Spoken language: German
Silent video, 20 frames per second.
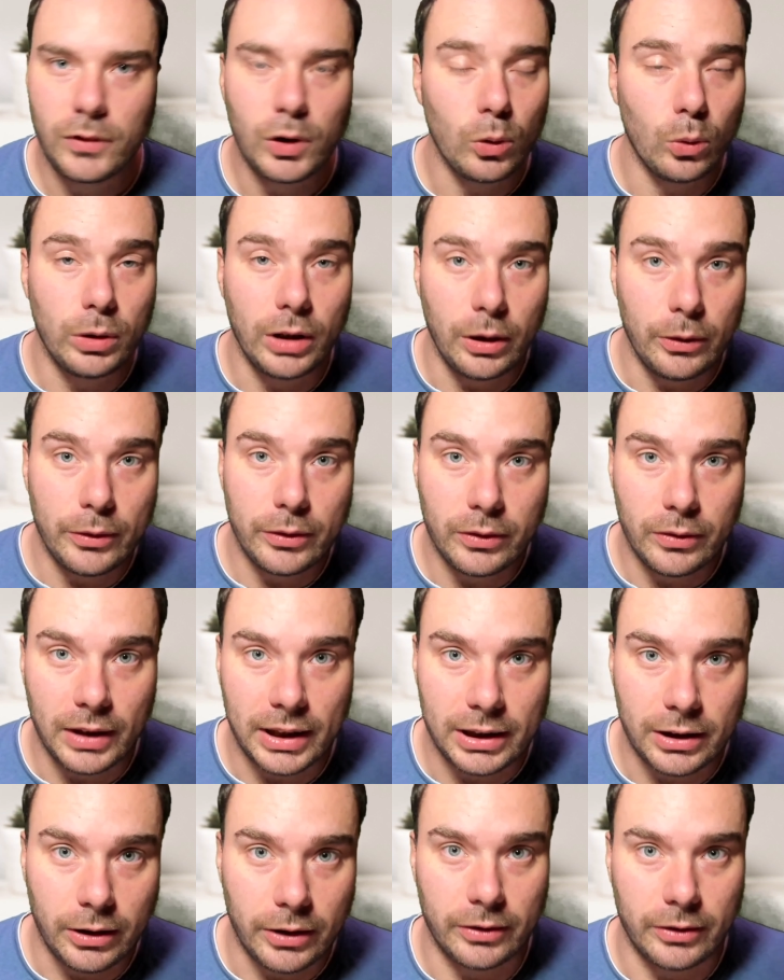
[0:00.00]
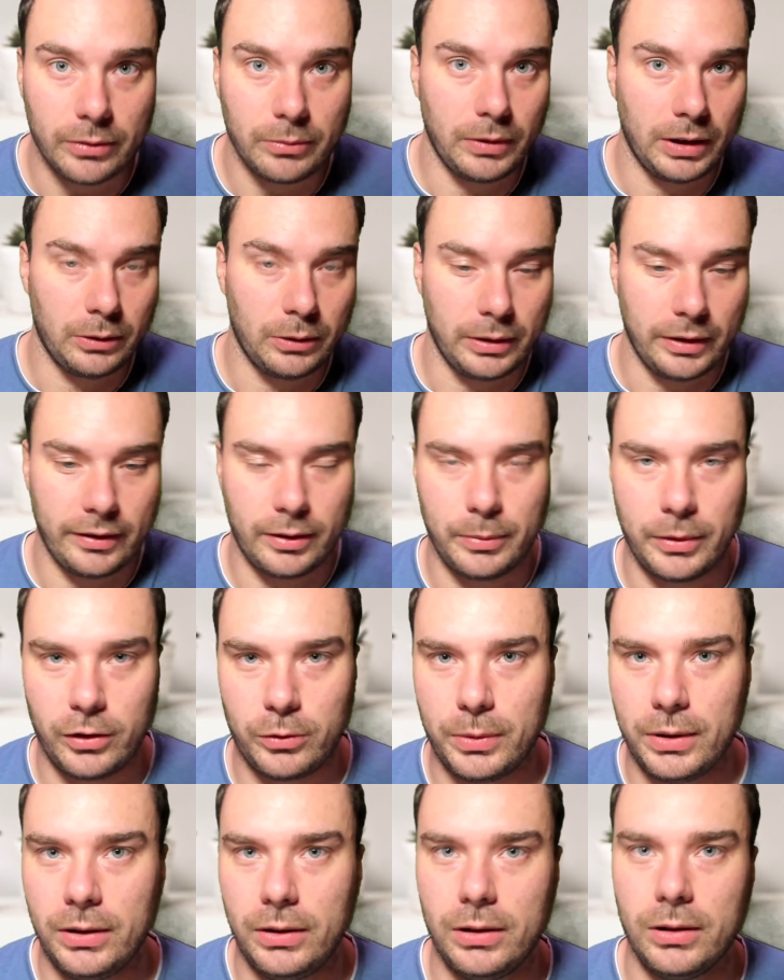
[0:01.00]
Und er löst vielleicht aus, wenn du jetzt zum
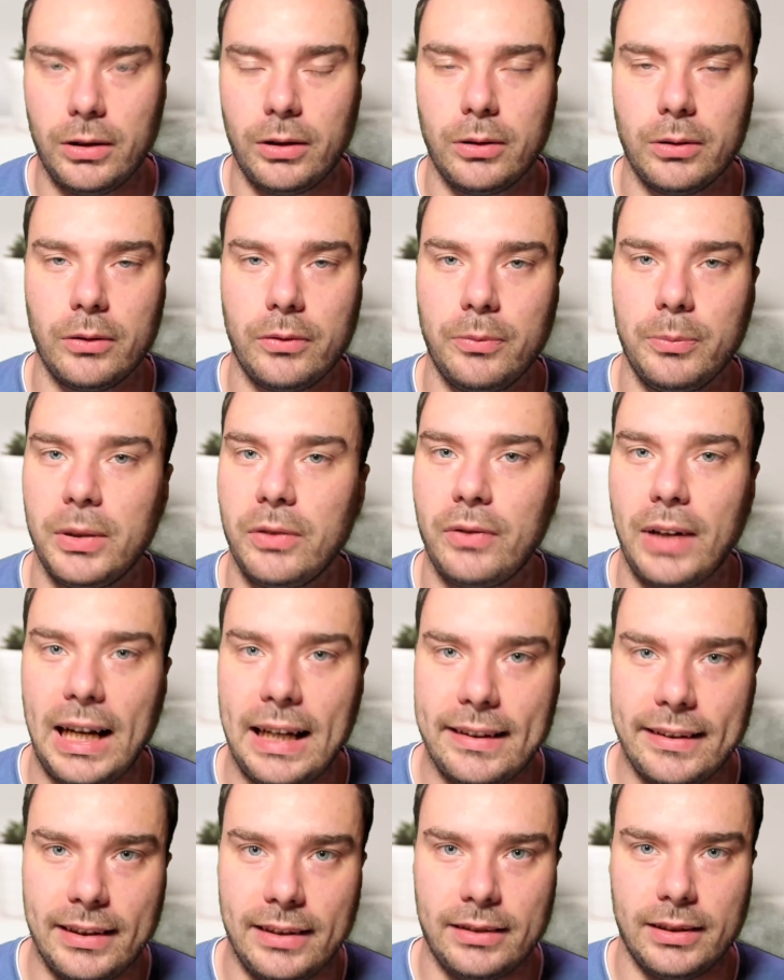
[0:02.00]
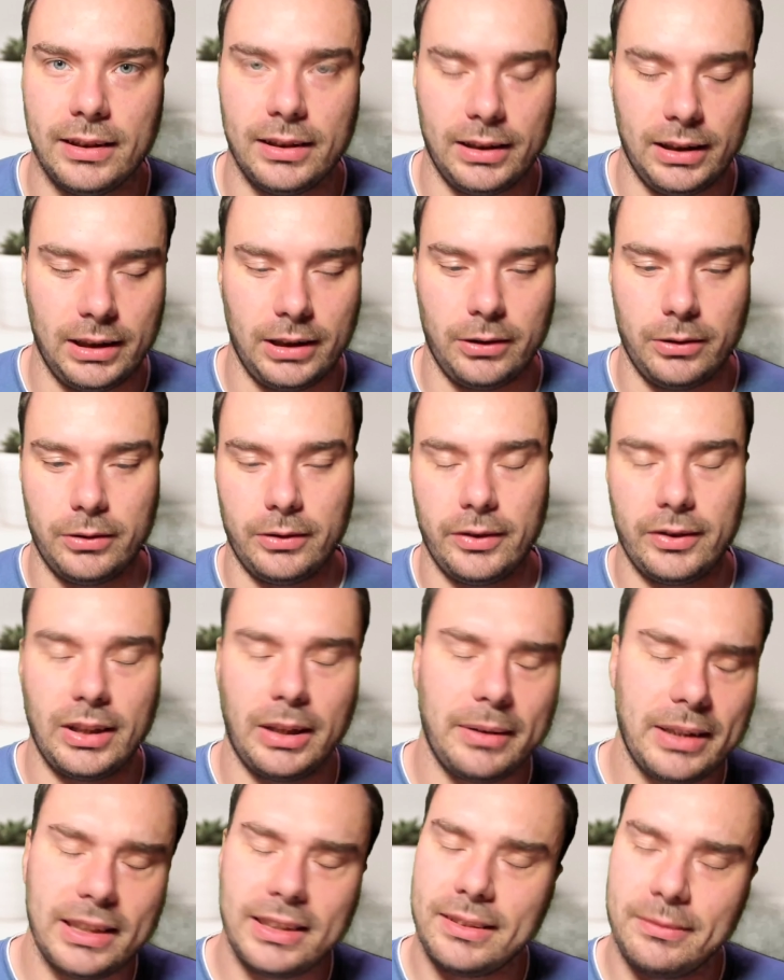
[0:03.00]
Beispiel auch noch mit Files interagieren könntest.
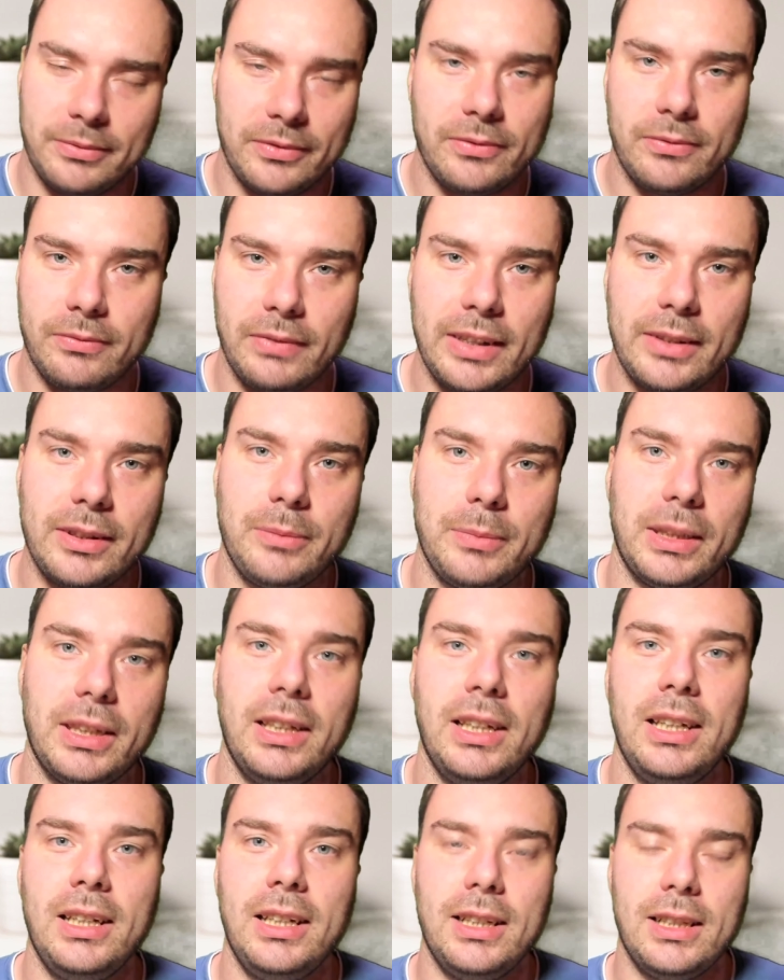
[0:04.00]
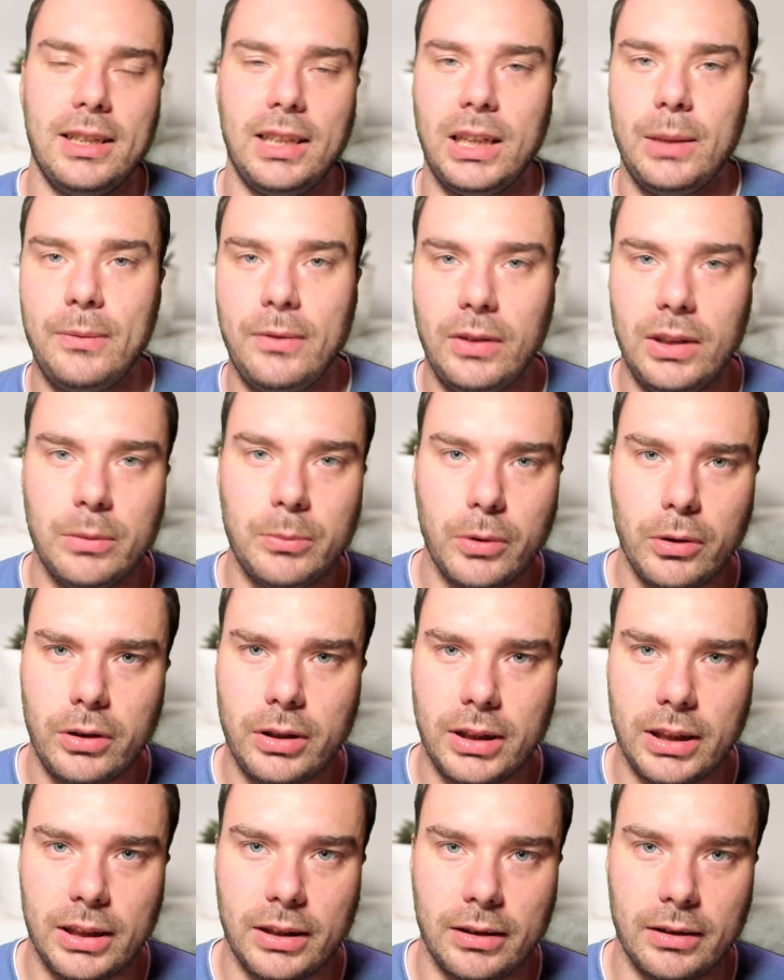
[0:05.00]
Aber weißt du, ich meine, da gibt es viele
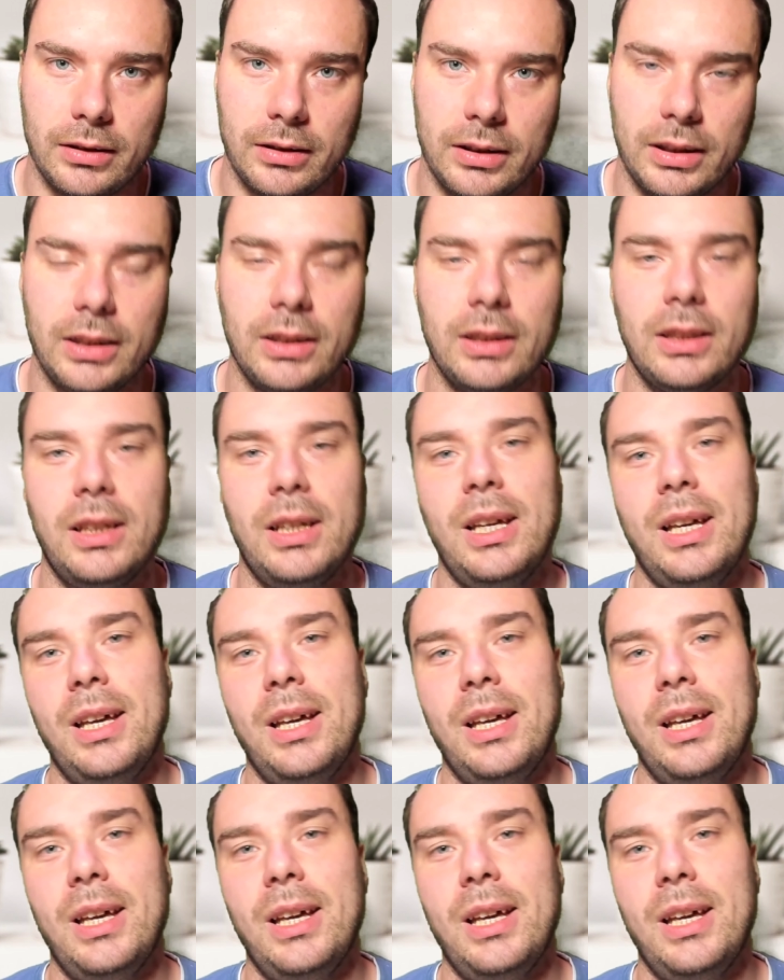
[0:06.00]
Möglichkeiten. Ja?